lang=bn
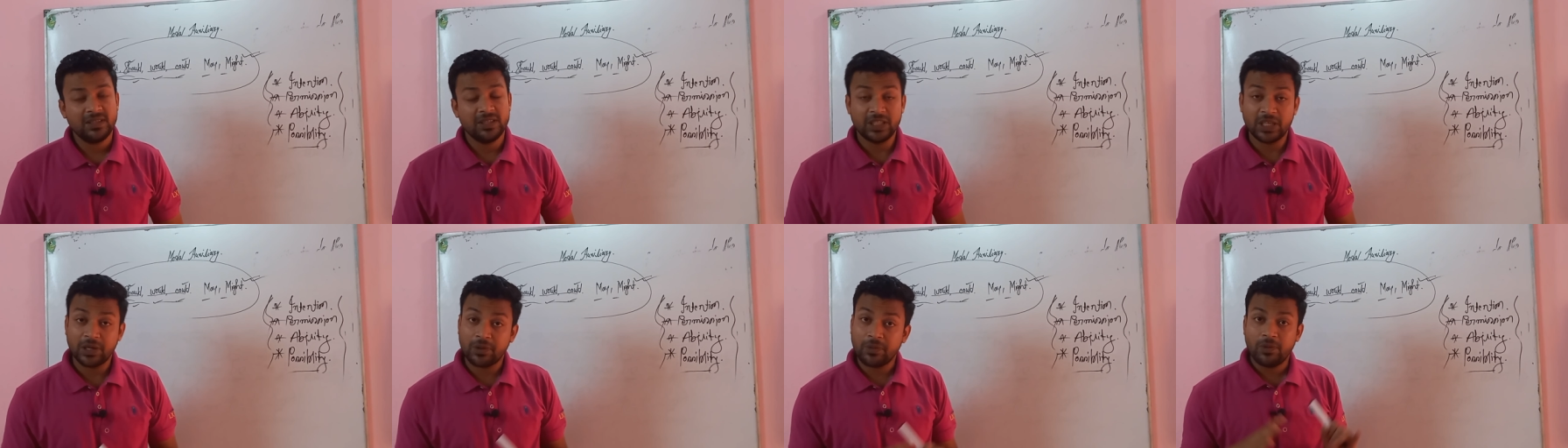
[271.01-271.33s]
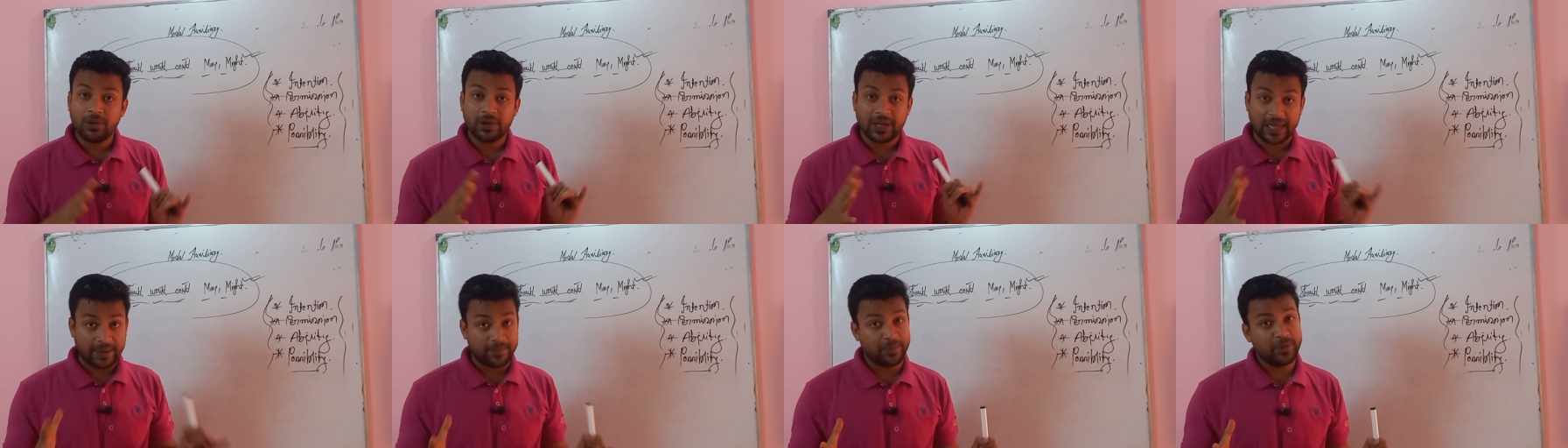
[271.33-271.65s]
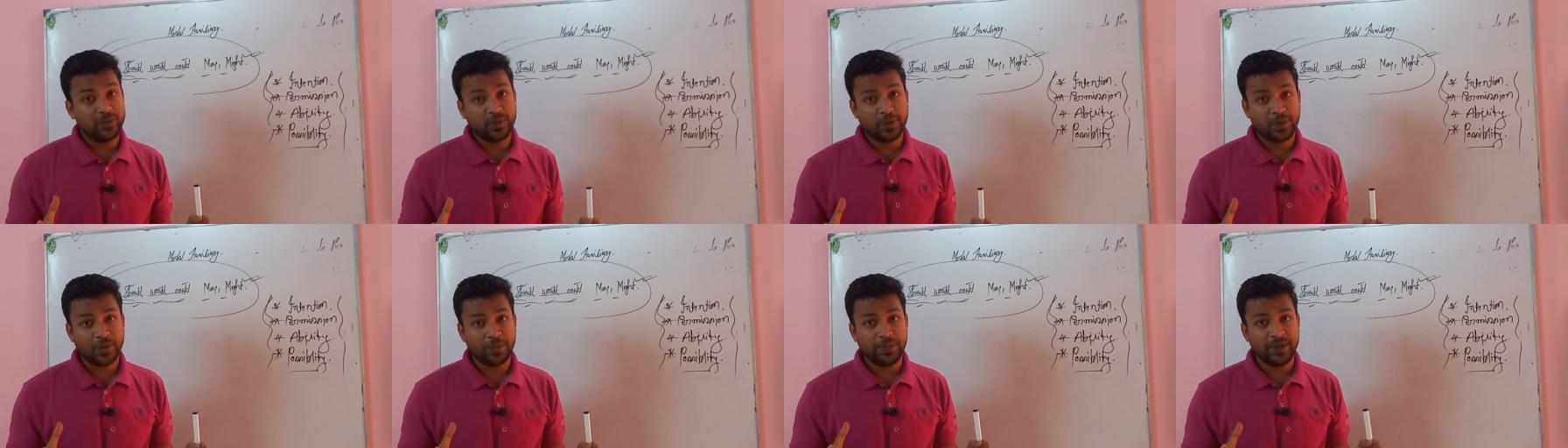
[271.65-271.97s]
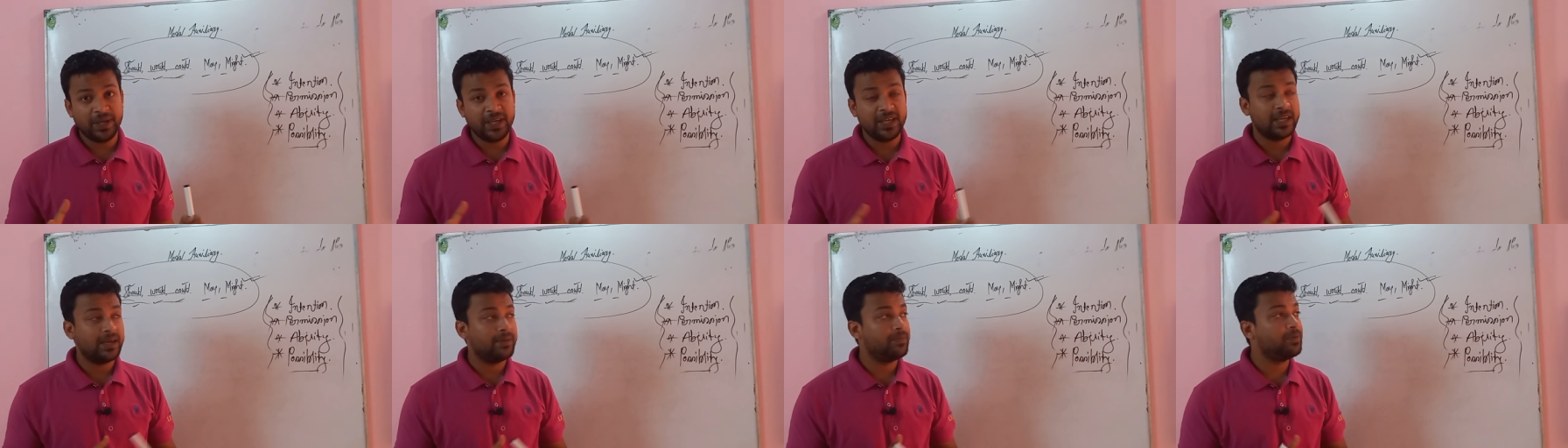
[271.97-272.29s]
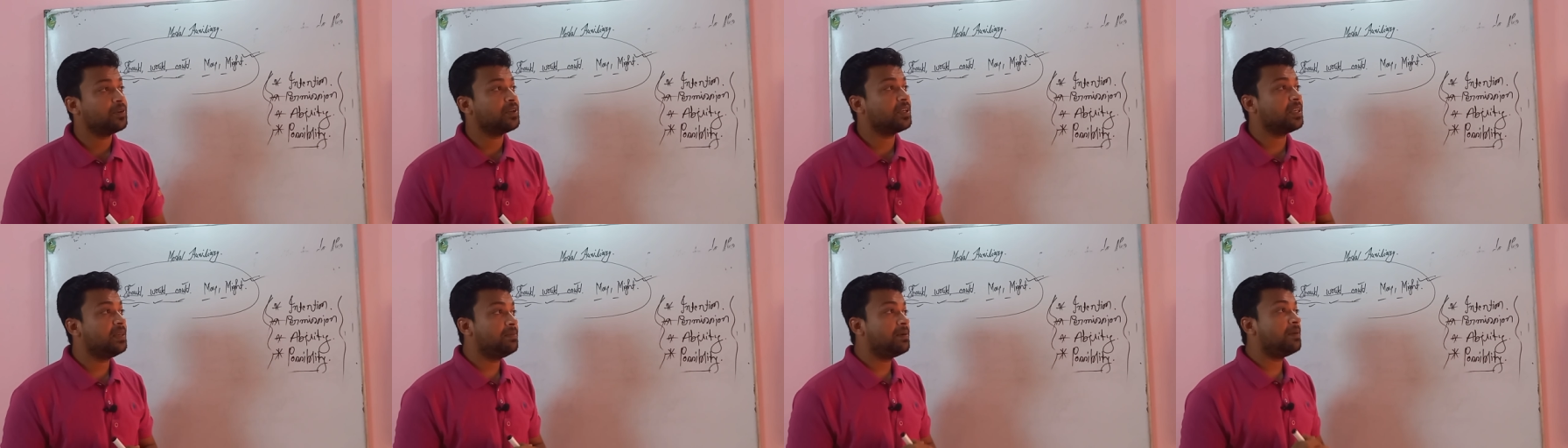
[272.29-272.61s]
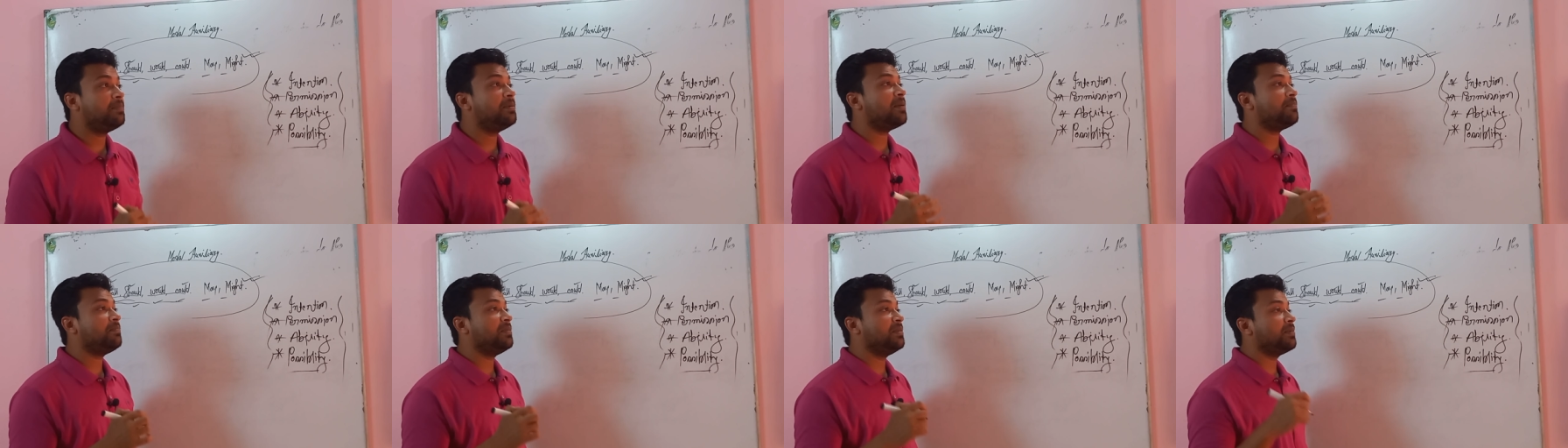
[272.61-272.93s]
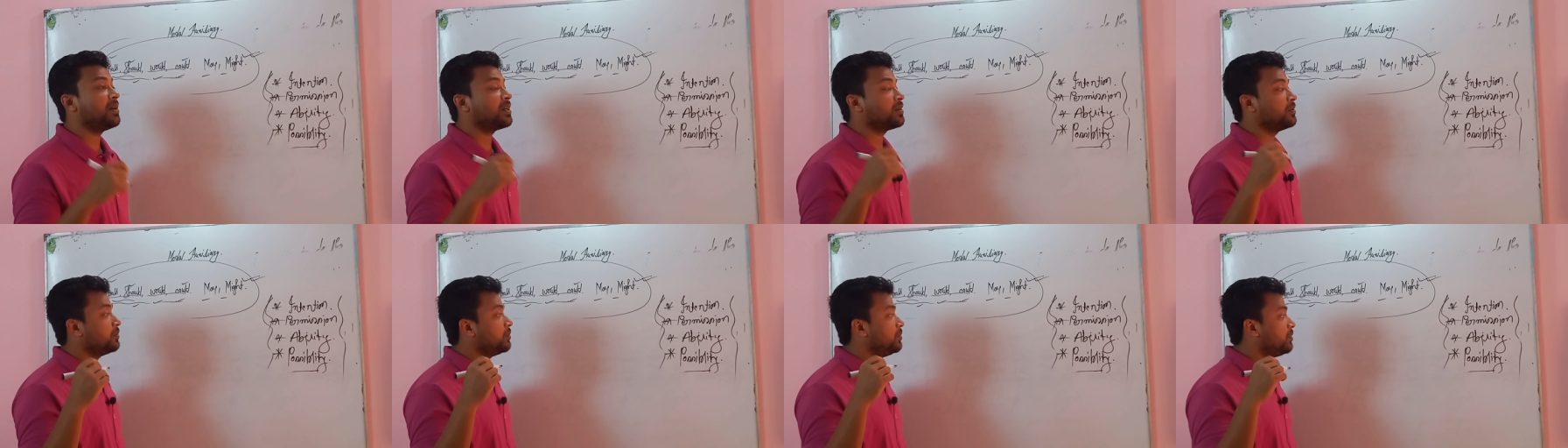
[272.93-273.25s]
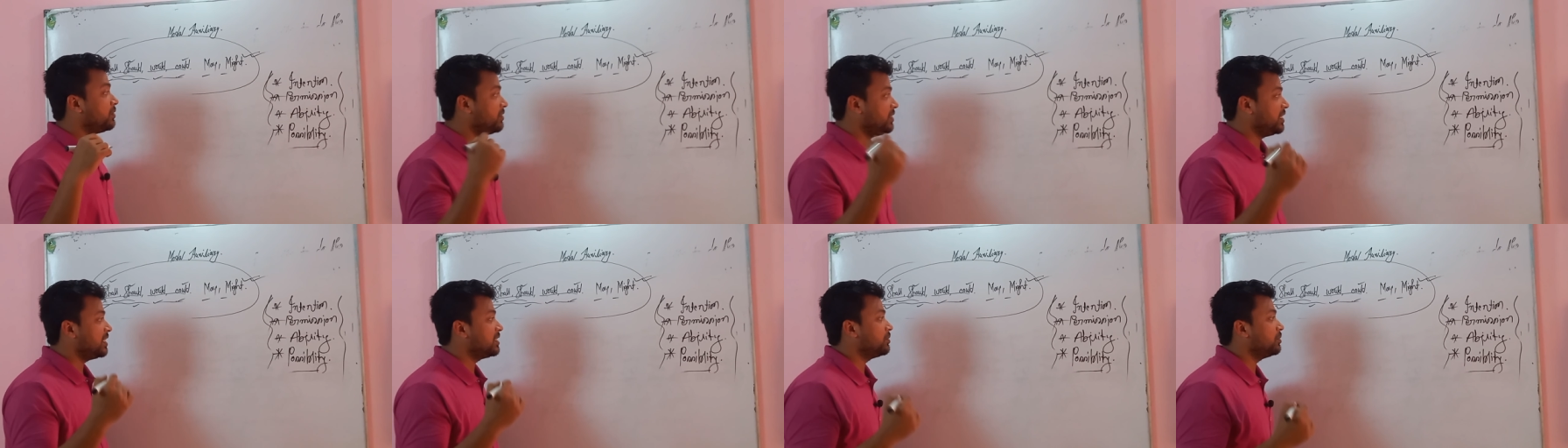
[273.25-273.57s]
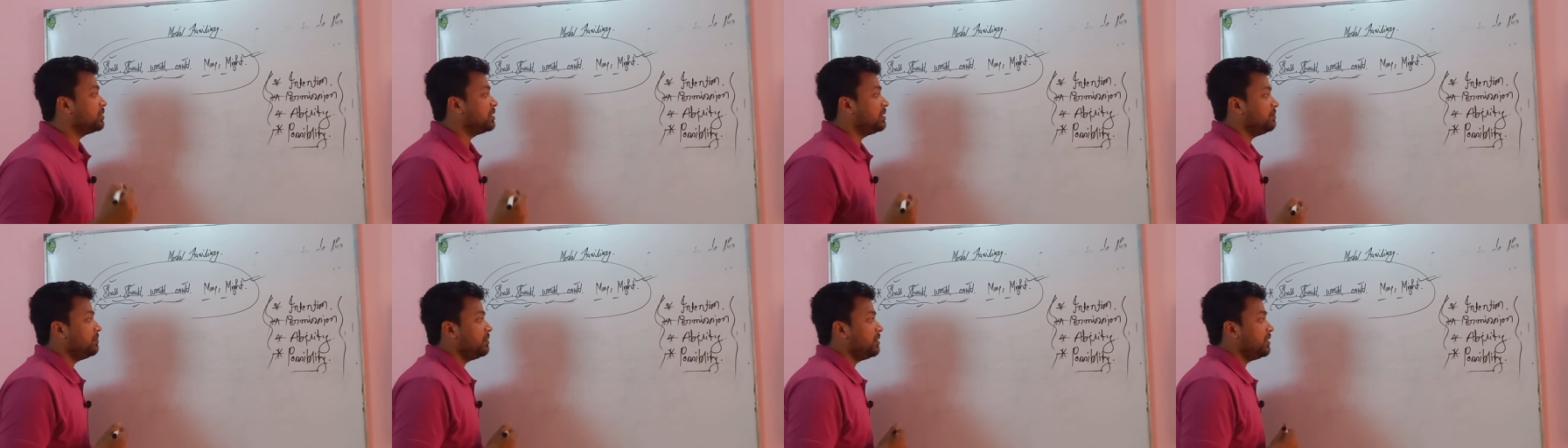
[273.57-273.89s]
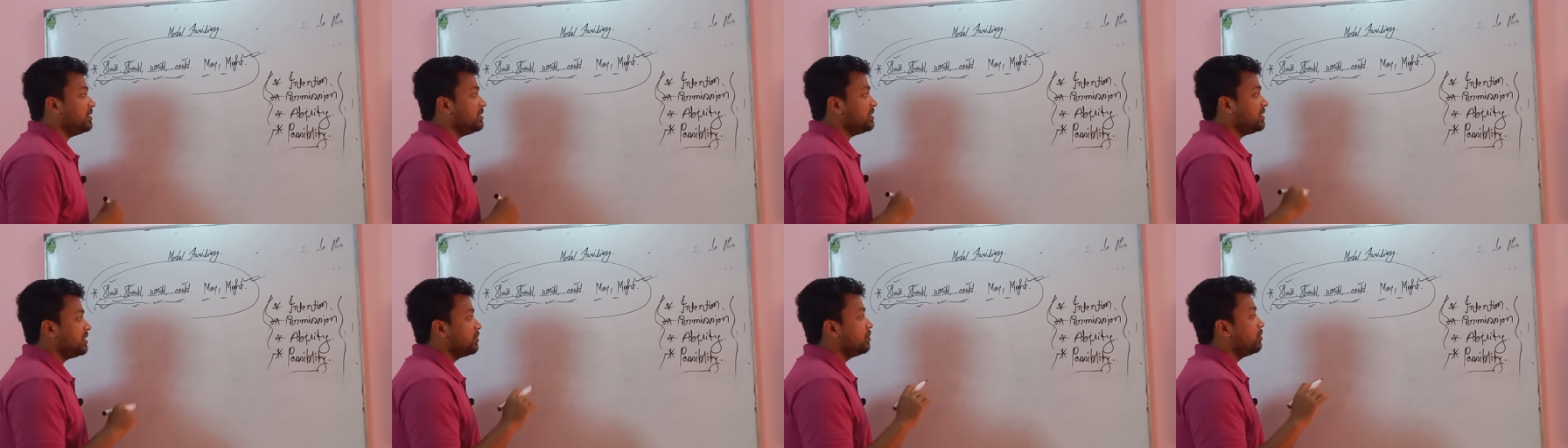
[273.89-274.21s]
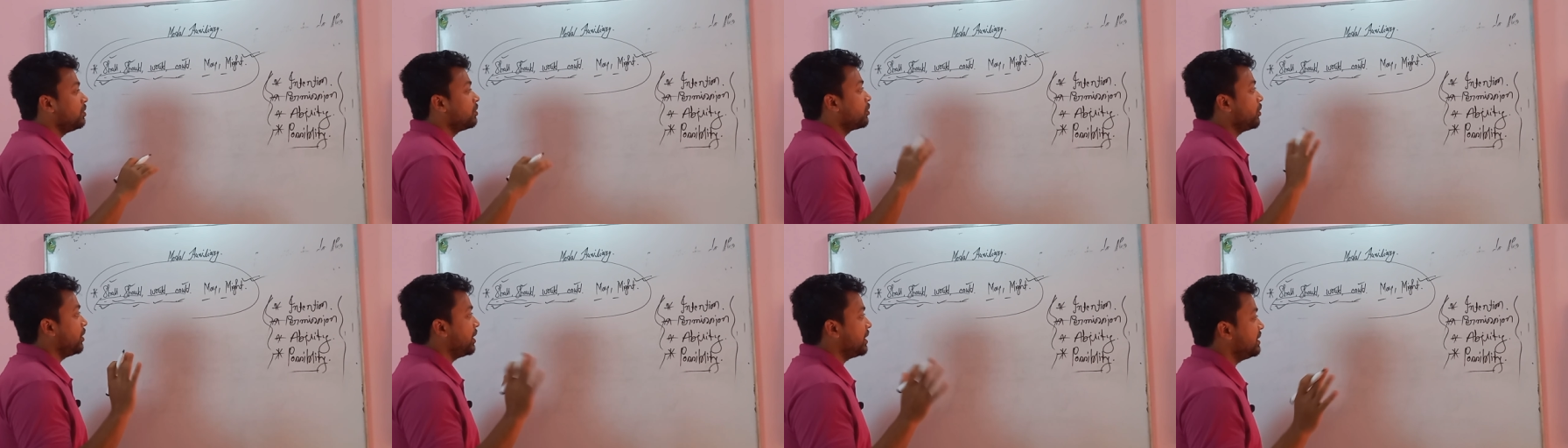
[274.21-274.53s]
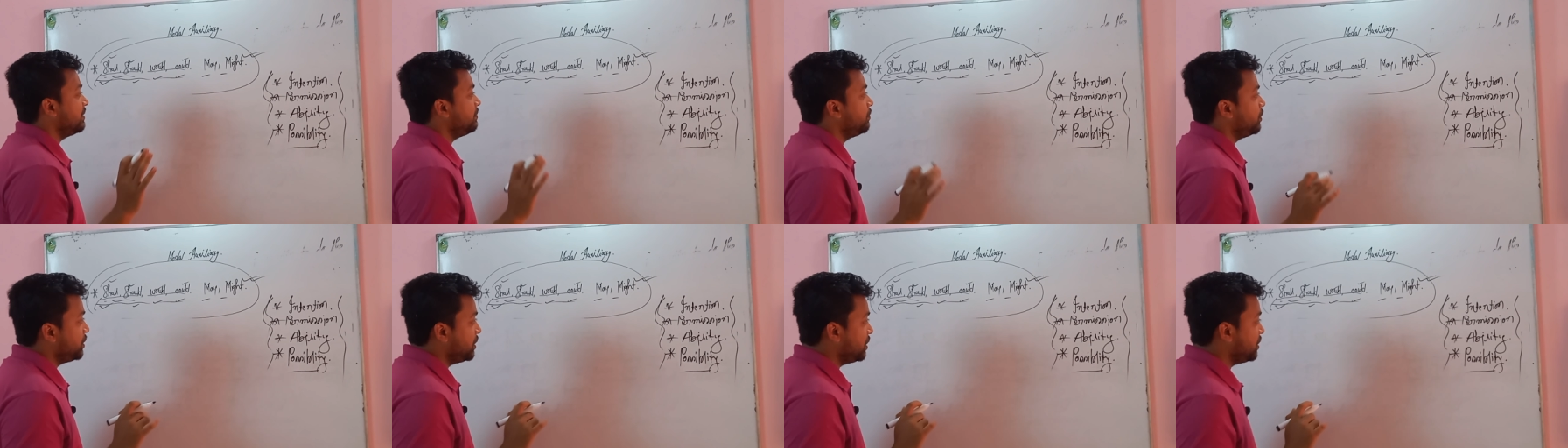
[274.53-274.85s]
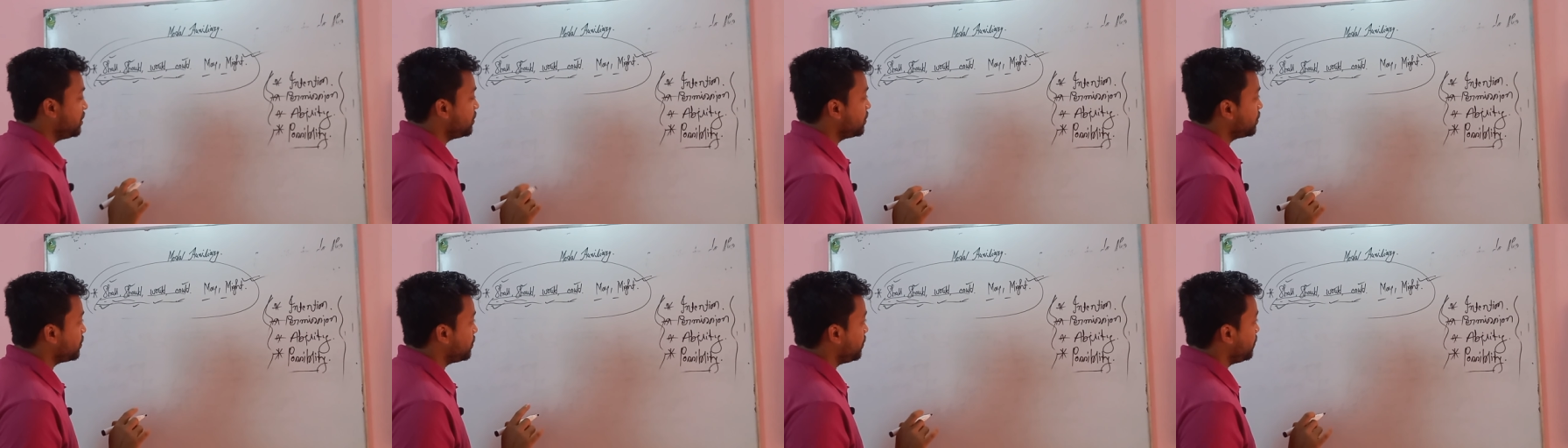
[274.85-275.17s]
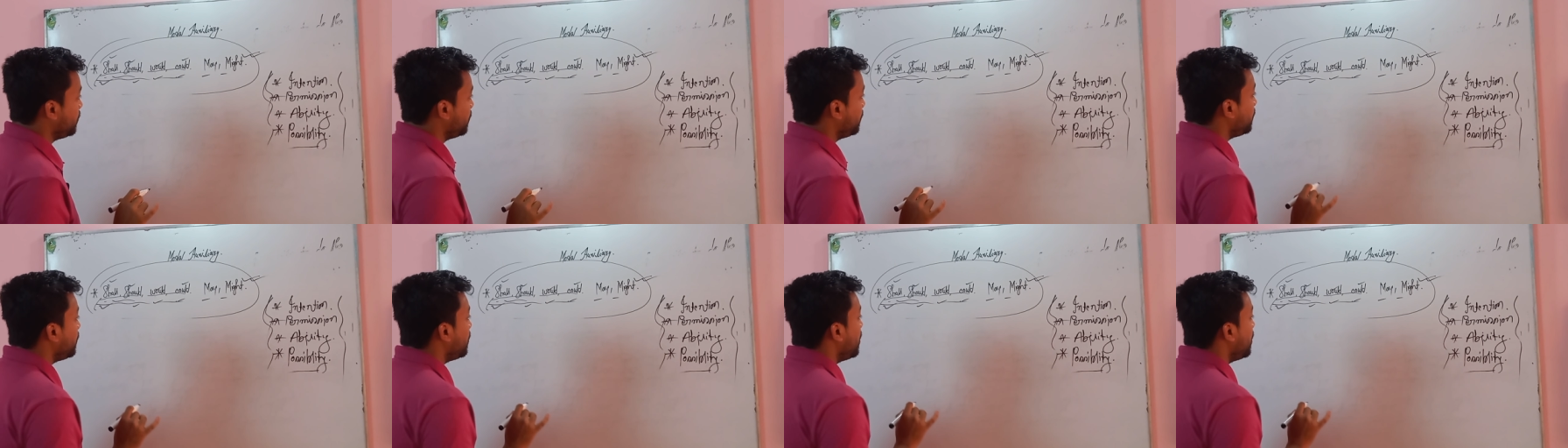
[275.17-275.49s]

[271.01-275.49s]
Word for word: সেগুলো কেমন হবে এবং কিভাবে আপনি বাক্যগুলো ক্রিয়েট করতে পারেন সেগুলোর কয়েকটা বৈশিষ্ট্য সহ